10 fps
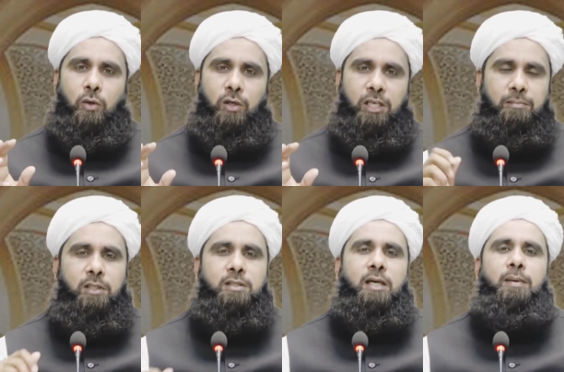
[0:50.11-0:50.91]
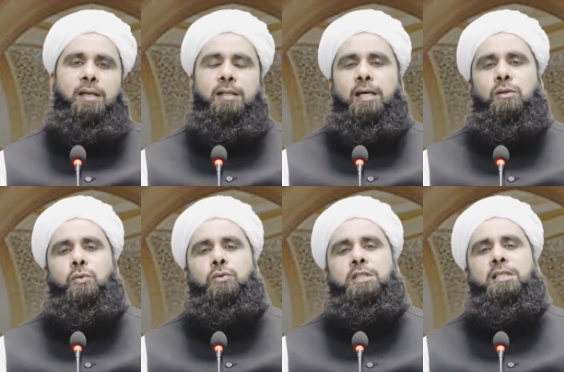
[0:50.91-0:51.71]
और कीमती सामान था
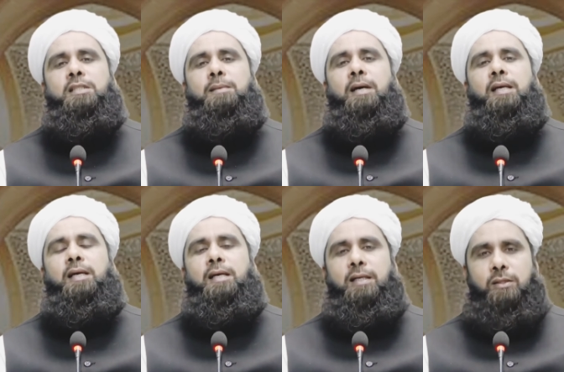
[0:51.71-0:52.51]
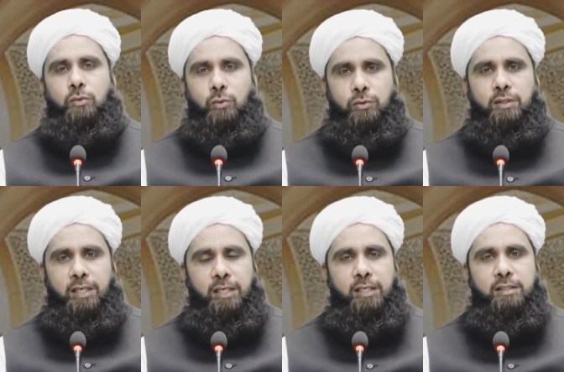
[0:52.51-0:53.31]
तो उसे इस्तेमाल करना दुरुस्त
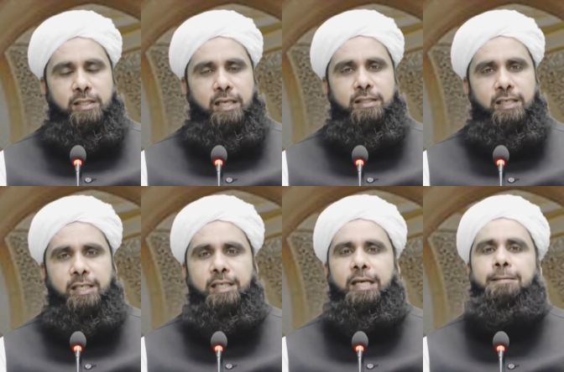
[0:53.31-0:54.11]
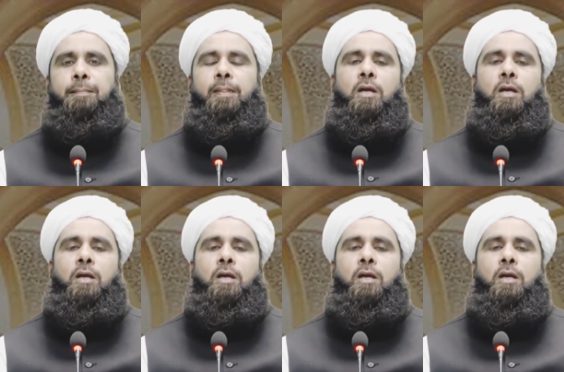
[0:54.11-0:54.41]
नहीं जायज़ नहीं है